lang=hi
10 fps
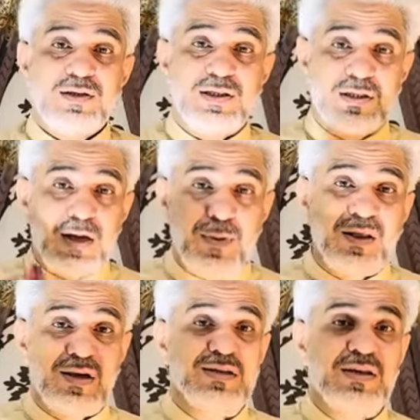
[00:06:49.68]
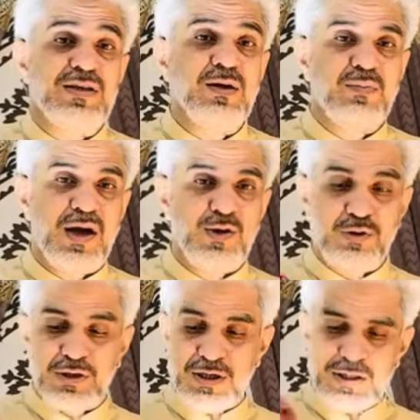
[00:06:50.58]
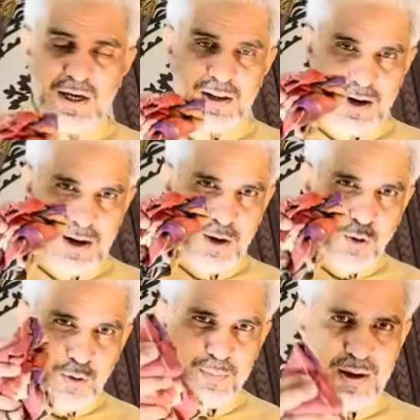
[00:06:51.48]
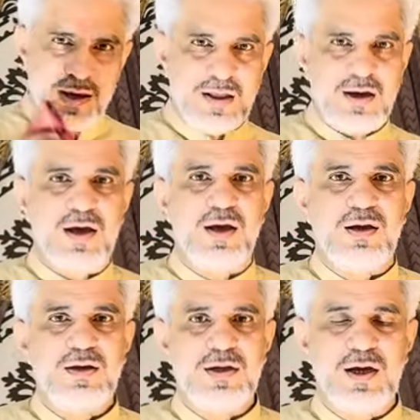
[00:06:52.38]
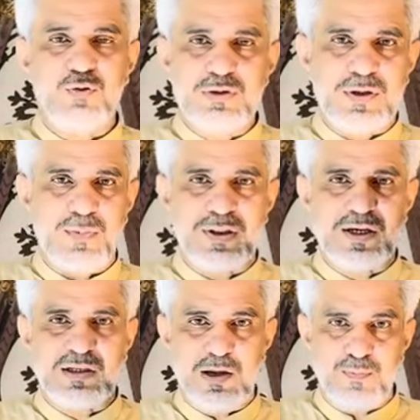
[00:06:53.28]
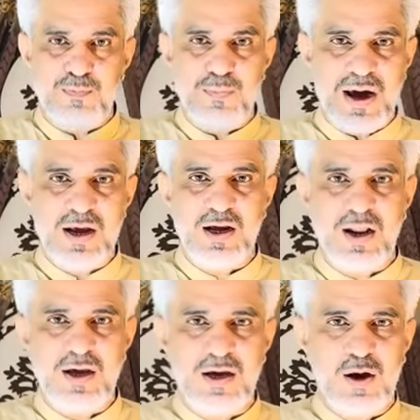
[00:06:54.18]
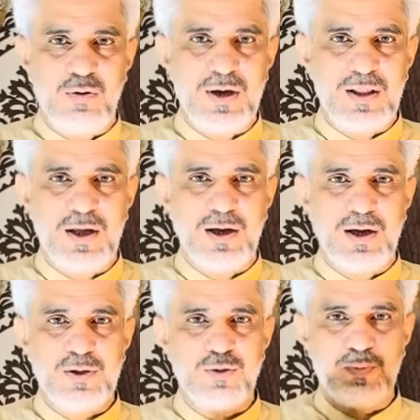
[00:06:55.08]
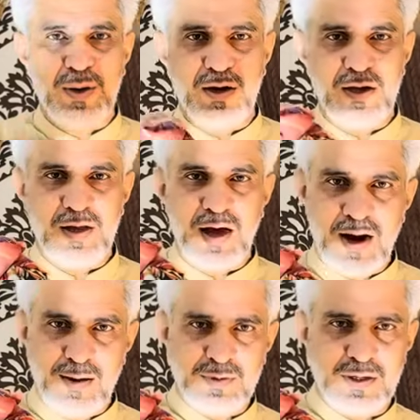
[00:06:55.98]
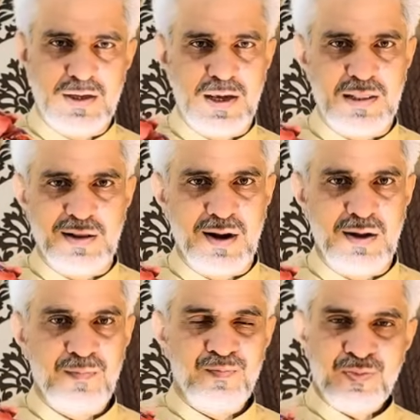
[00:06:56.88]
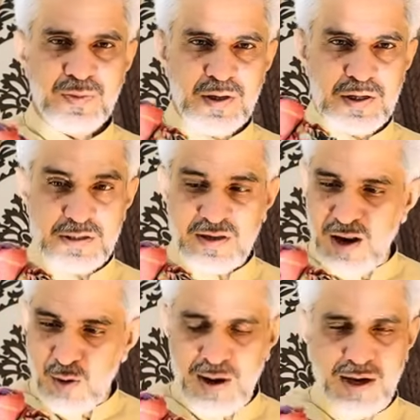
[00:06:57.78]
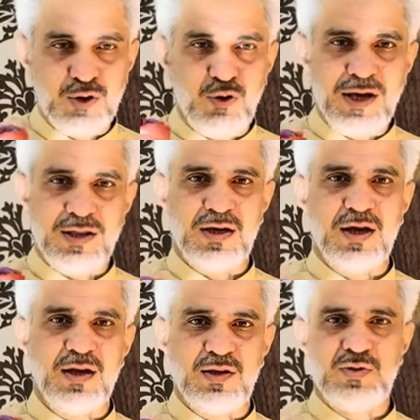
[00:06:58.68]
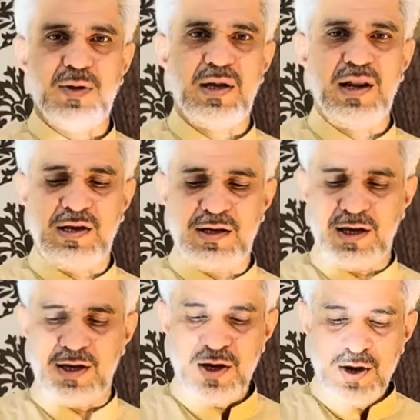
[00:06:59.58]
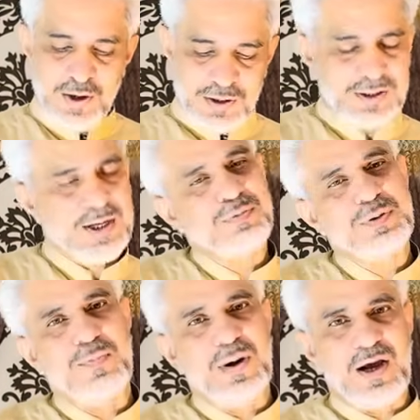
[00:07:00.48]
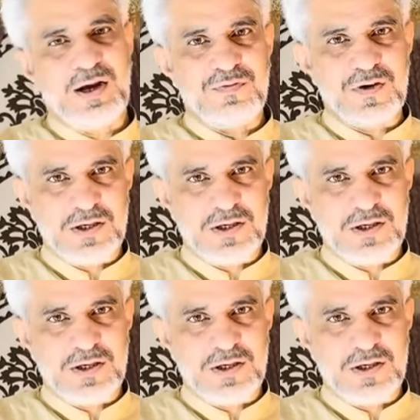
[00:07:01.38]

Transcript: जबरदस्त किस्म का जो चीज ये लोन में ये देखें ये कुछ जबरदस्त सी बारीक नहीं किया हुआ ये देखें इसको पकड़े आराम से ये इतना इसकी लंबाई चौड़ाई देखेंगे तो समझ लग जाएगी सबसे बड़ा गिफ्ट